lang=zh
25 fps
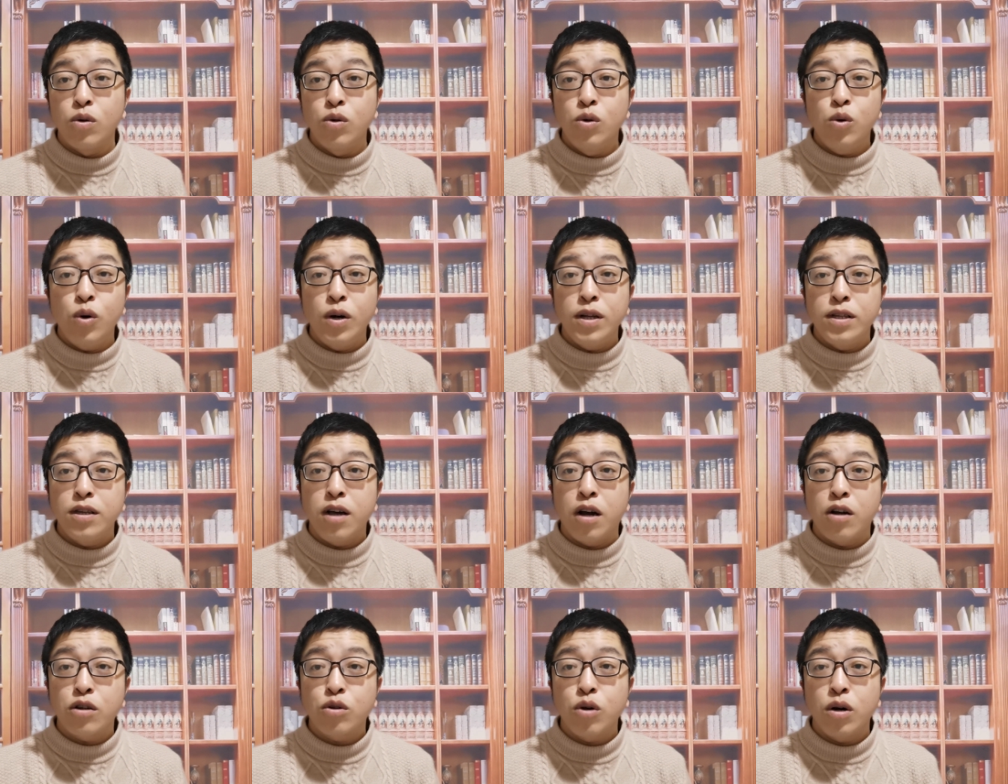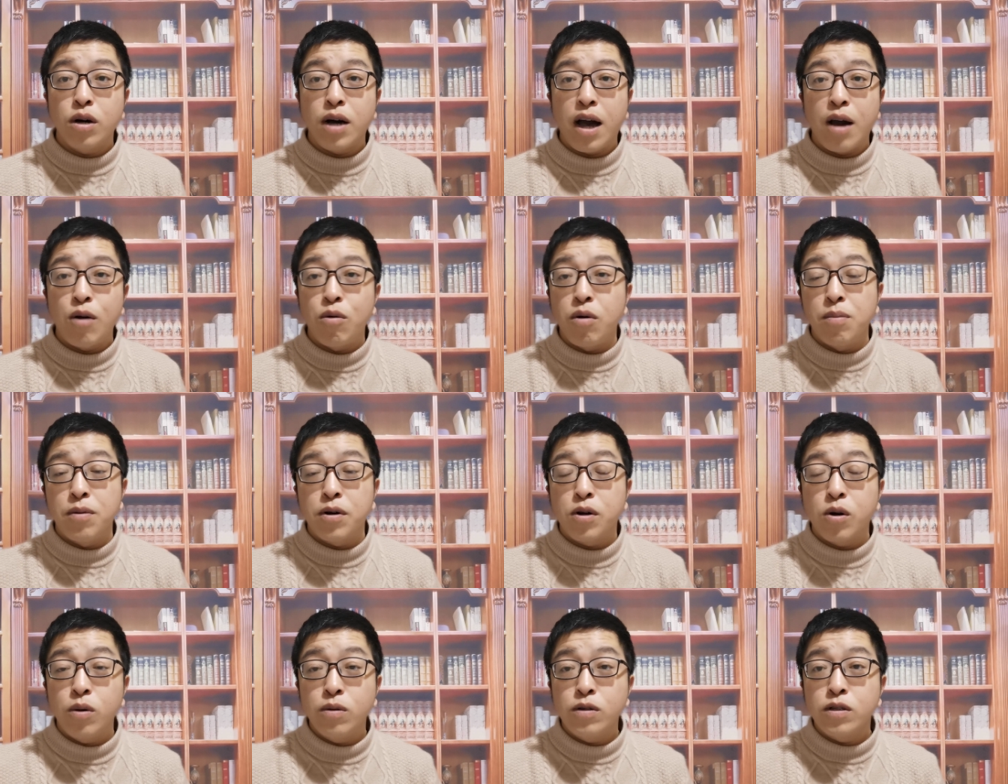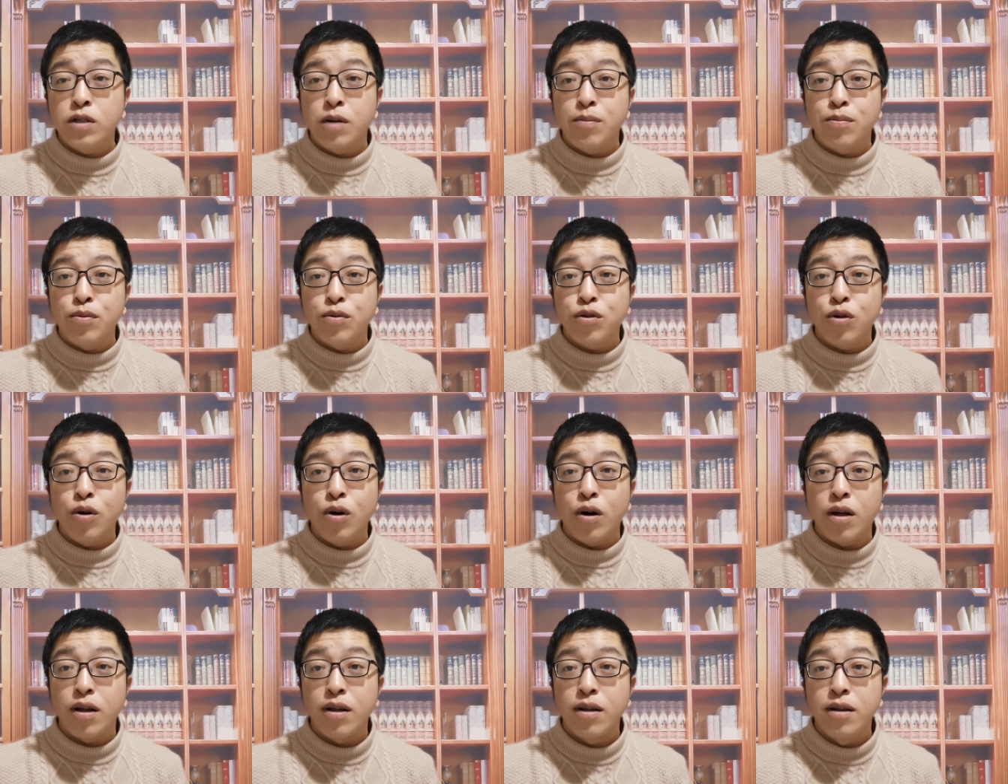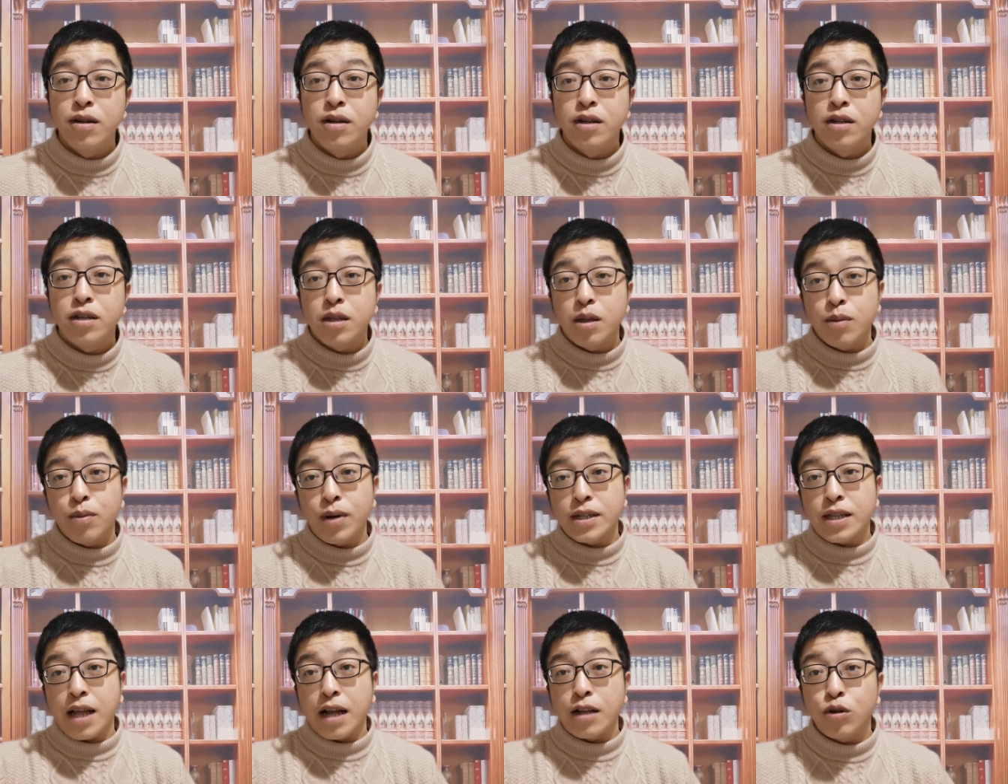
如果你要说啊，我们控制的不错，对吧？